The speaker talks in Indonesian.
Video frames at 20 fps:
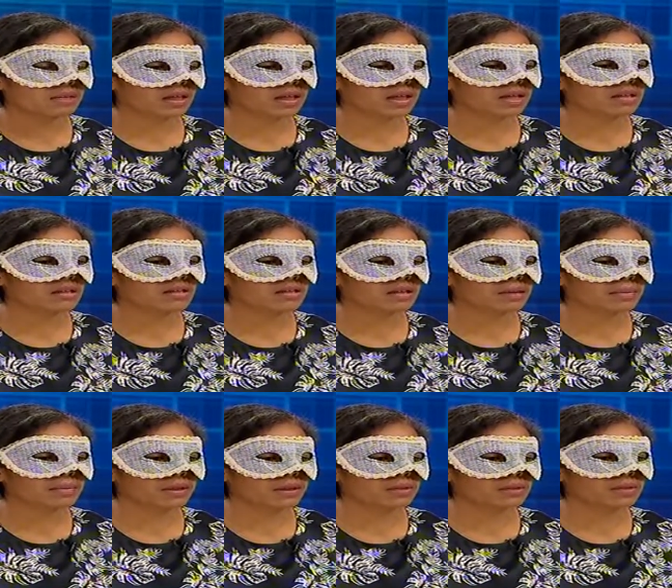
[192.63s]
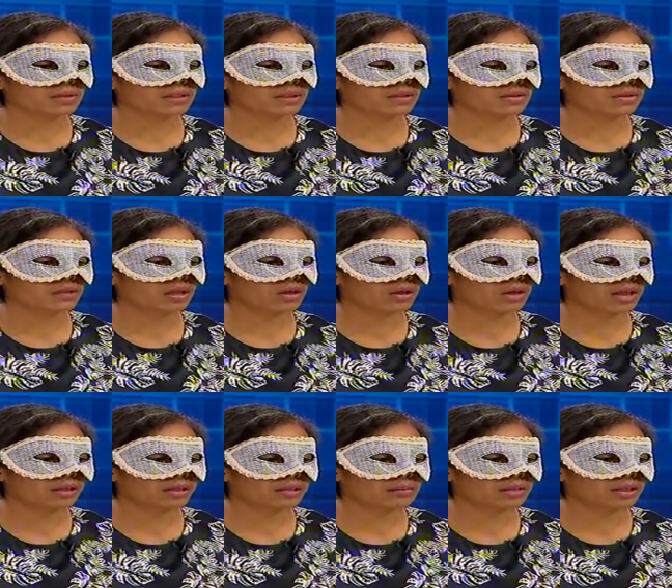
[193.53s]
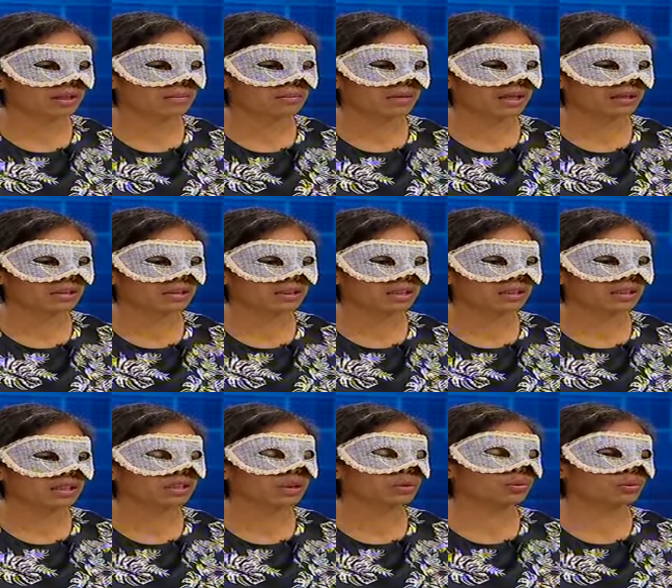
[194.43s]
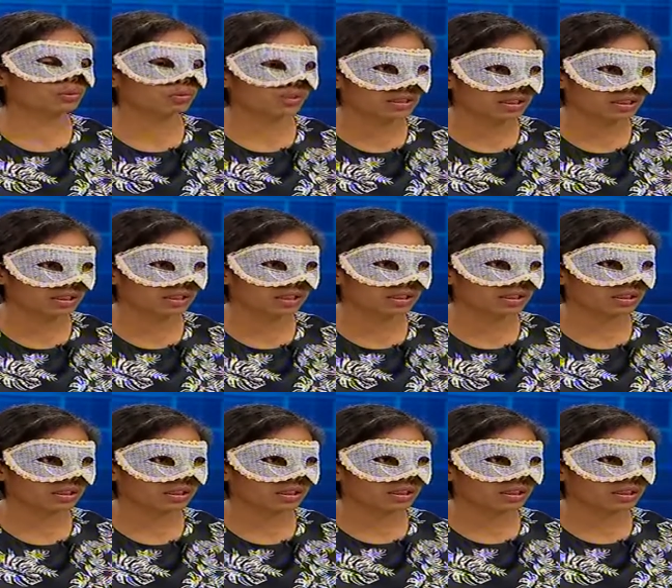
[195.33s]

Mereka sampai di Bandara Soekarno Hatta mereka mengatakan kita turun di sini.